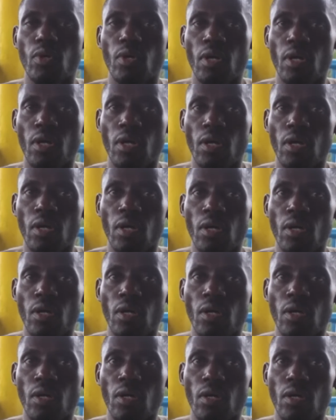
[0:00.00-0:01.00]

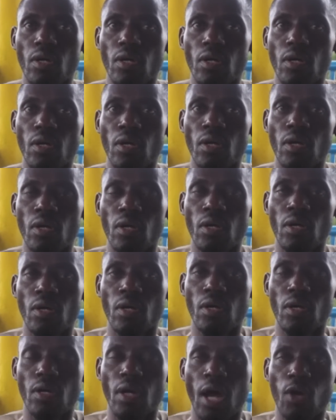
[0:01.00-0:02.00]
euh,
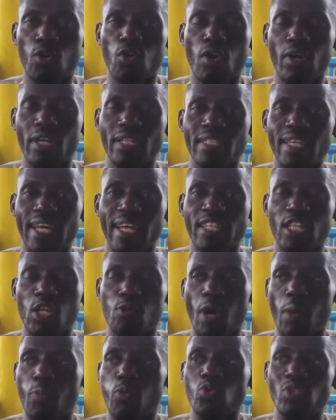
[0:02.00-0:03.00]
euh, encore que c'est un
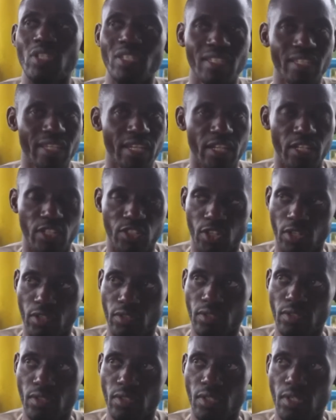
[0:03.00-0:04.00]
débat pour distraire les gens.
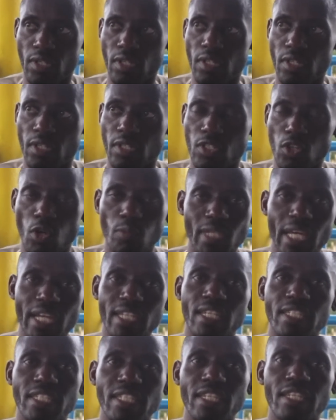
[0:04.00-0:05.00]
C'est comme ça que
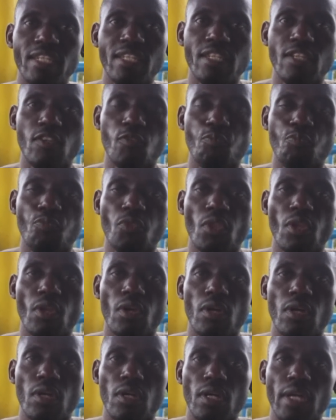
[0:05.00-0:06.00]
j'ai dit,
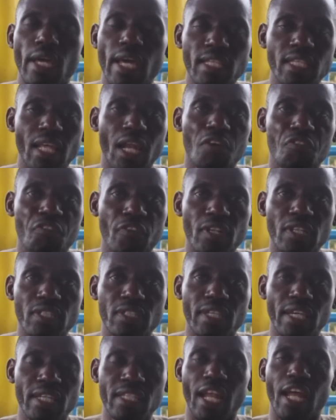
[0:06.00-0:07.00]
la
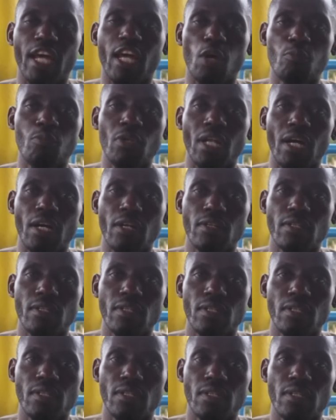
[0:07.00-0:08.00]
félix la kabila
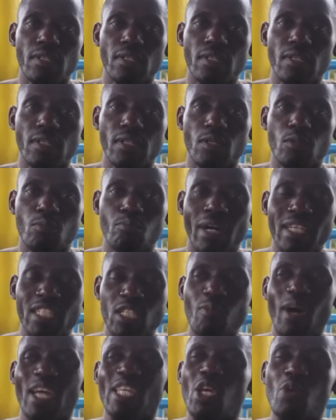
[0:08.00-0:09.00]
bah, bah,
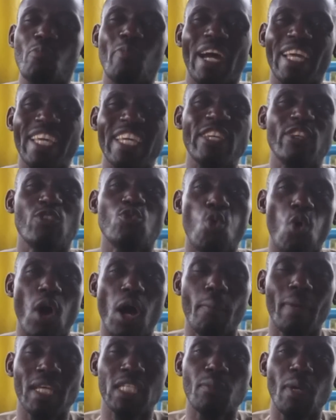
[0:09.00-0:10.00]
c'est
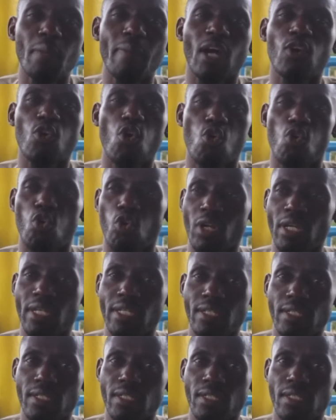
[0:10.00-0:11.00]
kinois pas congolais
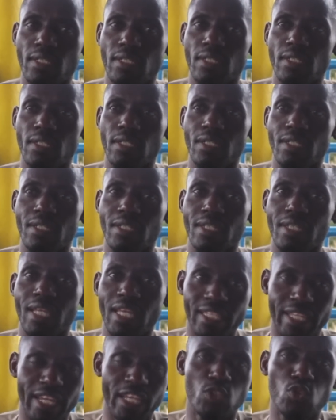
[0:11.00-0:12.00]
que
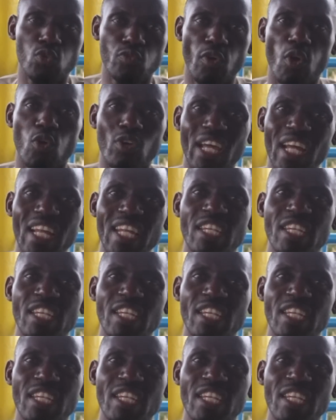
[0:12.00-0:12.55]
très souvent on est